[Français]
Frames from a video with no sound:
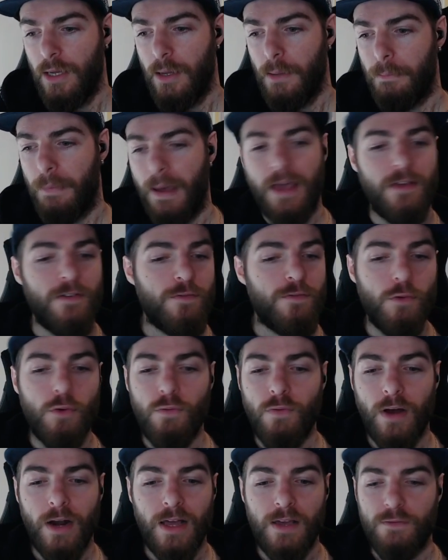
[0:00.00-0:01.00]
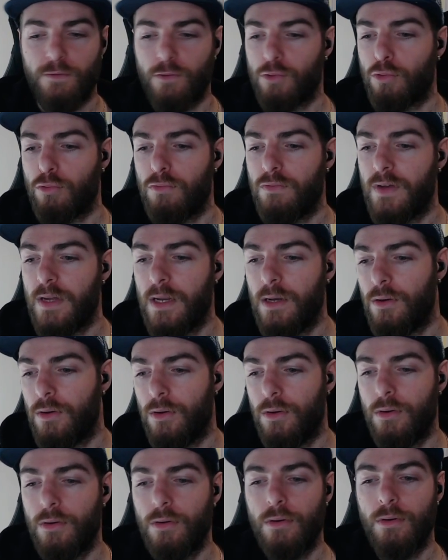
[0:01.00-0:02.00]
ben, il, faut, voilà, il faut trouver
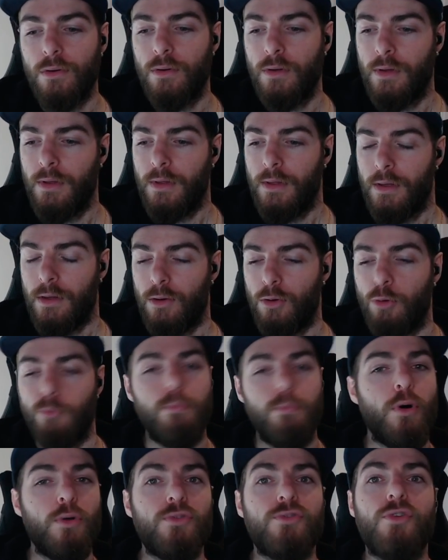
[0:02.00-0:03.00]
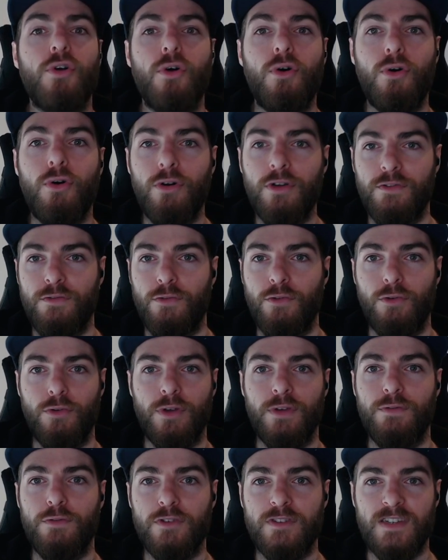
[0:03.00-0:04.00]
le, bon ton, il faut,
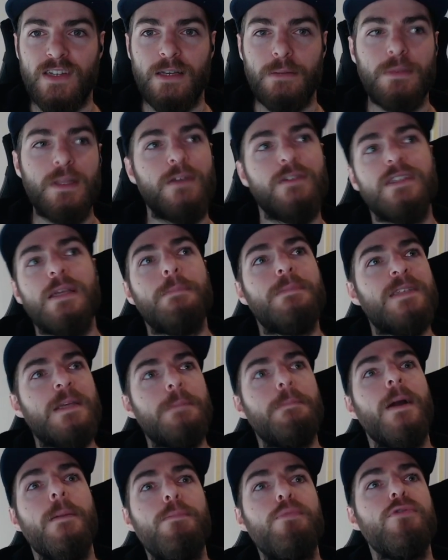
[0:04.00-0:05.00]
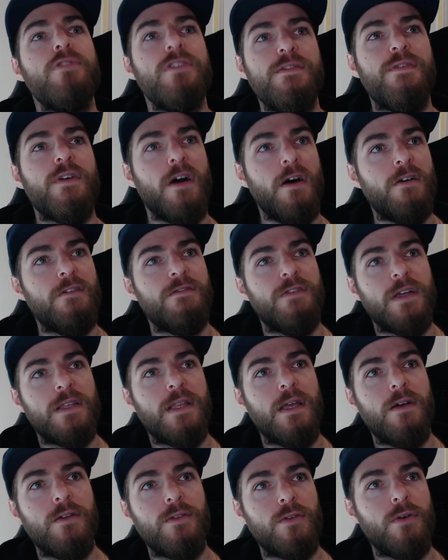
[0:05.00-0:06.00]
il faut s'adapter. C'est pas le plus différent, en
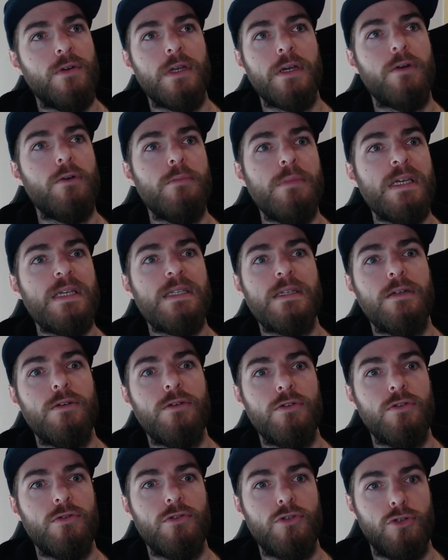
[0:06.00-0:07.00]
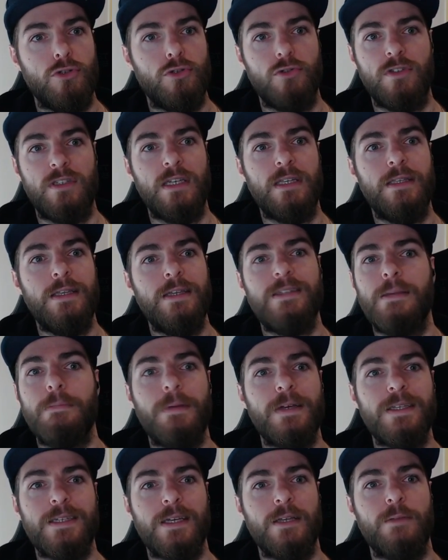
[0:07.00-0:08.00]
fait, hein, entre les comics et le jeu de société, c'est
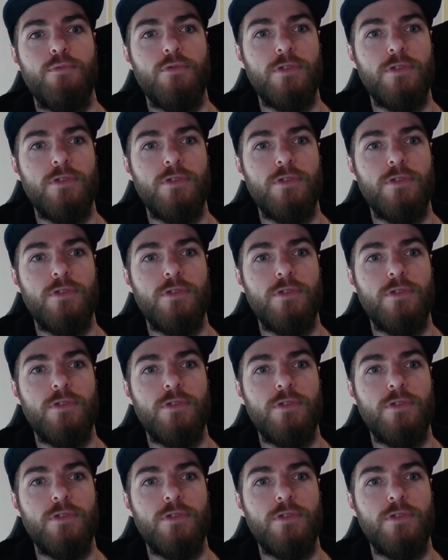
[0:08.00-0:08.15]
pas ce qu'il y a de plus